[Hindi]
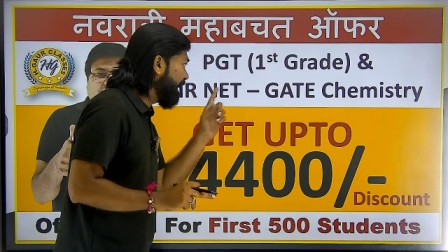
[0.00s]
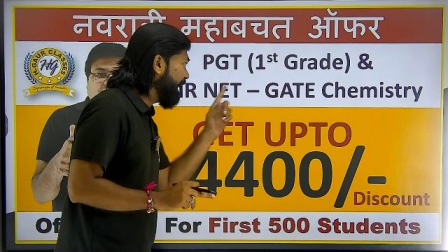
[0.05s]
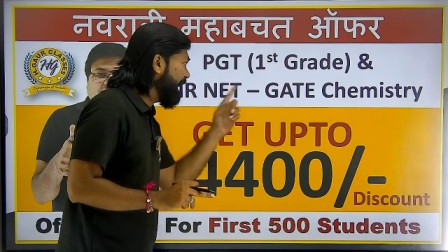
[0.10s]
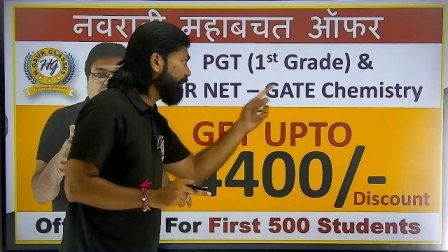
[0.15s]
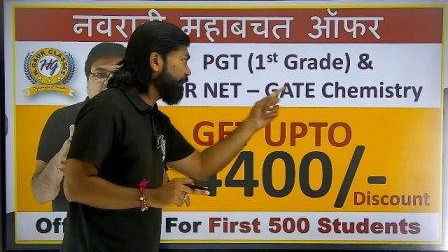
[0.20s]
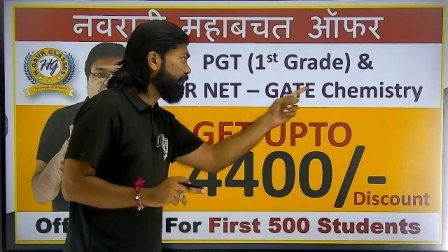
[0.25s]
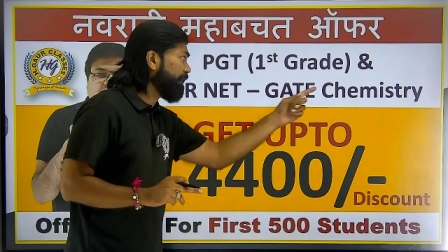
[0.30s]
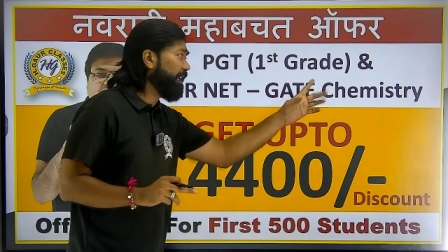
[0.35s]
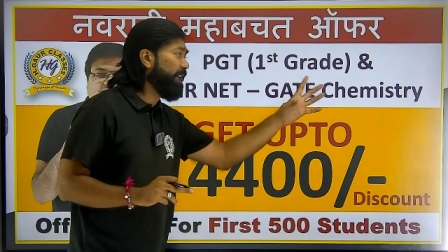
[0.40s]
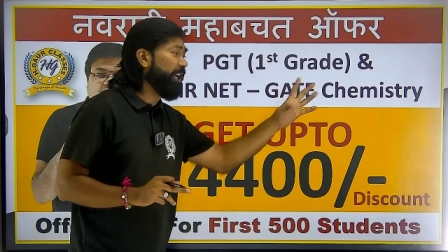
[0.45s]

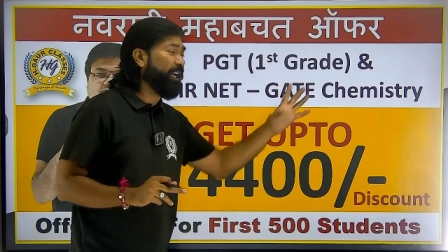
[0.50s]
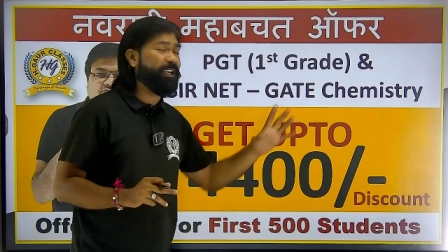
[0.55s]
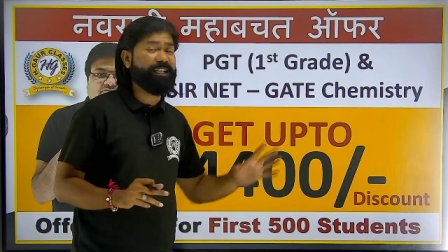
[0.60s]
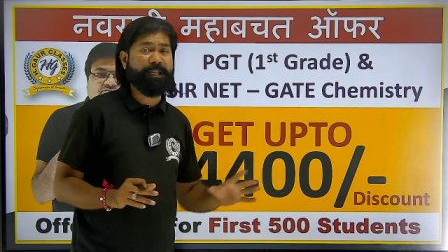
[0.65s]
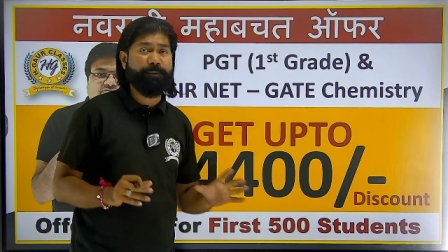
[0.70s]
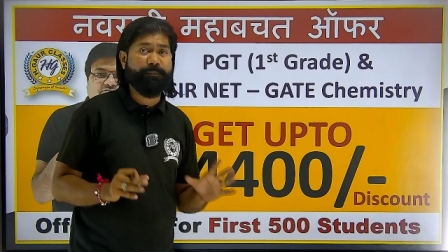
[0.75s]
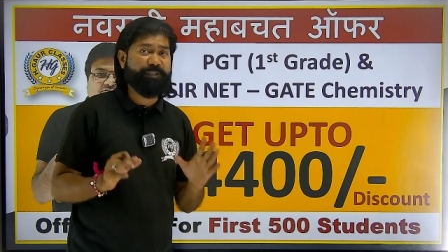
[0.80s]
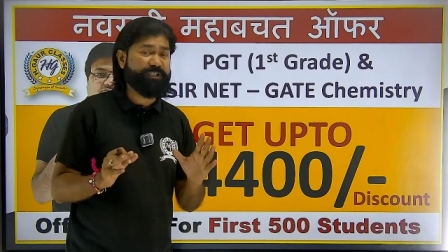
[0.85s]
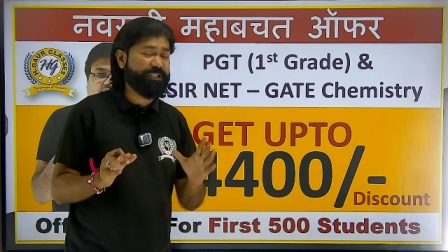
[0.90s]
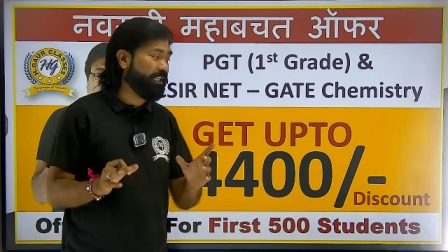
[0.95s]
नेट और गेट
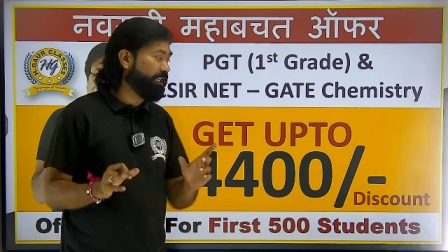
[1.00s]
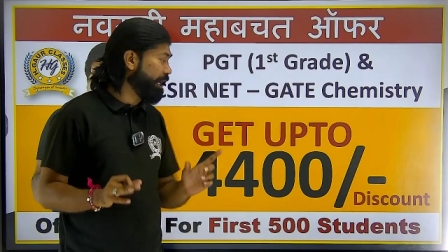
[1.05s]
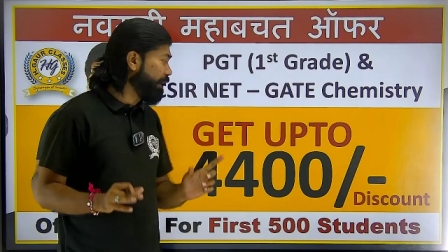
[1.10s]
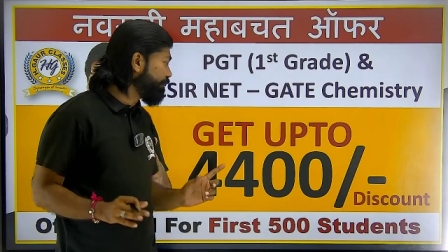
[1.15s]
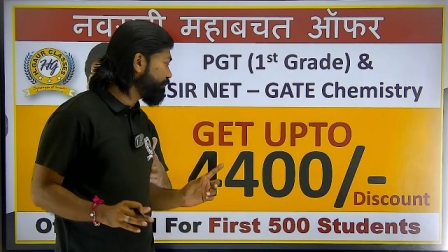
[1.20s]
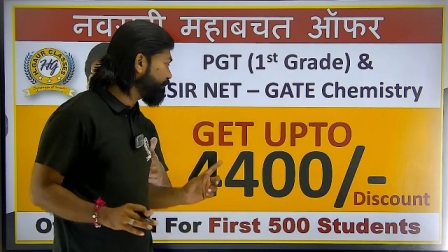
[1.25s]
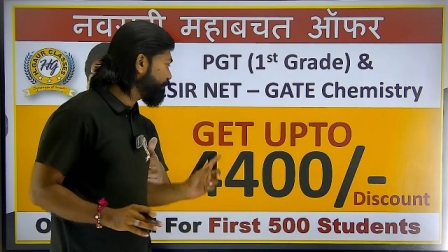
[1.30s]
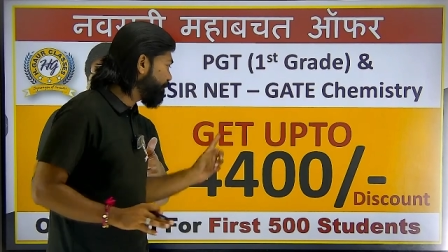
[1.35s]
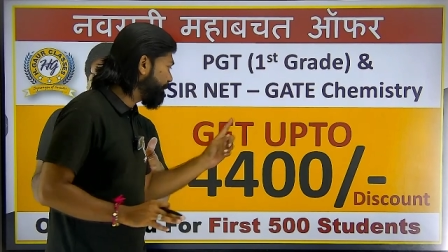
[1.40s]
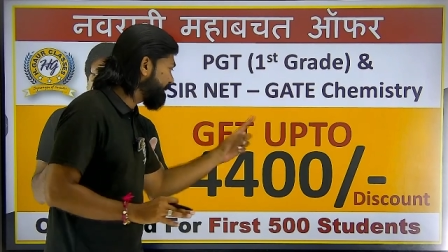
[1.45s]
केमिस्ट्री का हो
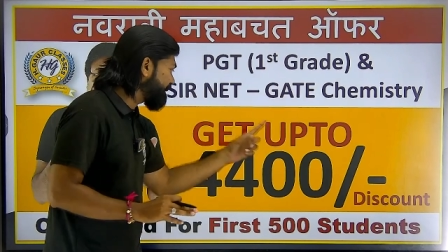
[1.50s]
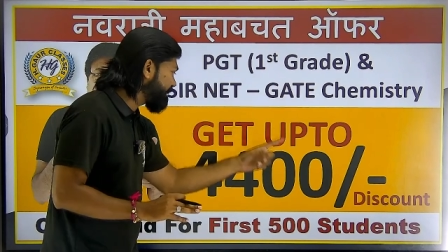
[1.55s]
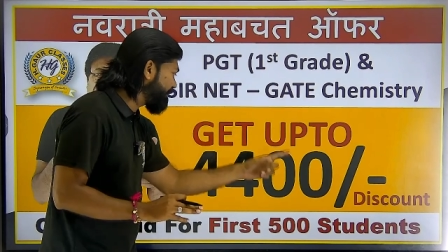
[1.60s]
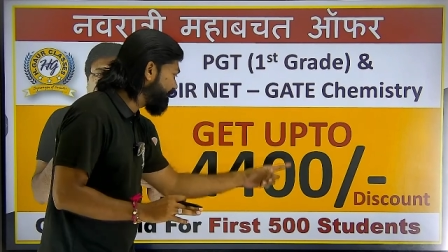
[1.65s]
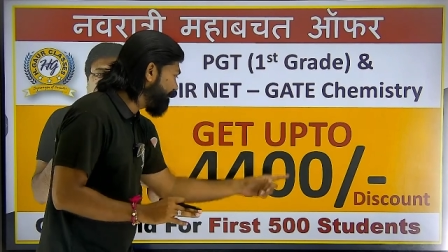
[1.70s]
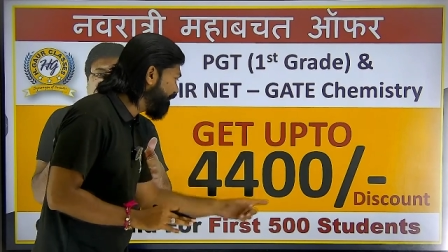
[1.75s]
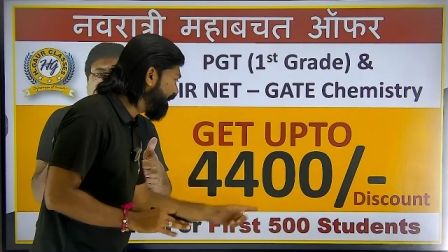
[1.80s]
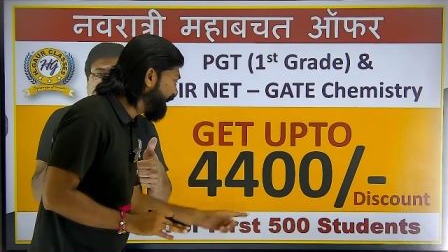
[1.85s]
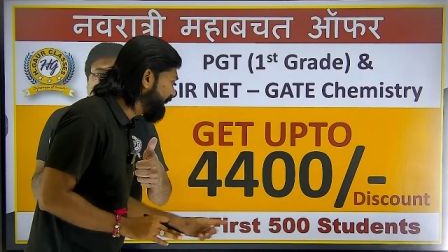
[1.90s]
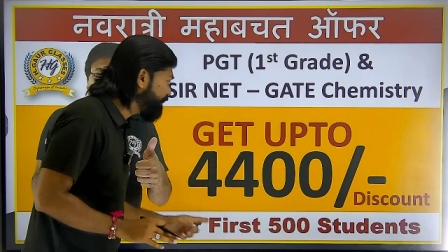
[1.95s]
उसके ऊपर
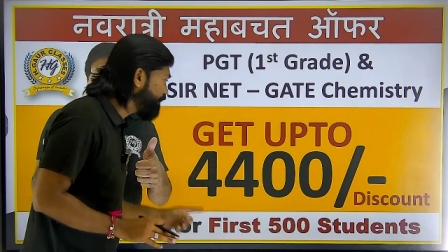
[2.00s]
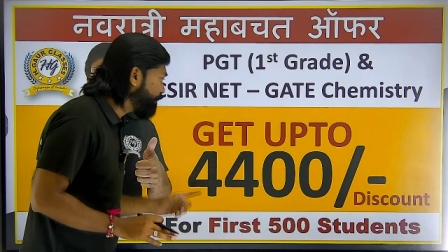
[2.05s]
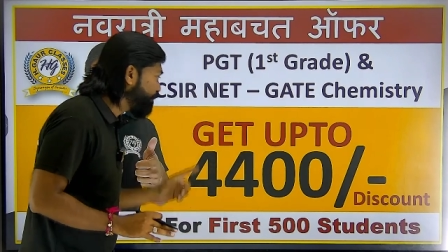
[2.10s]
चौवालीस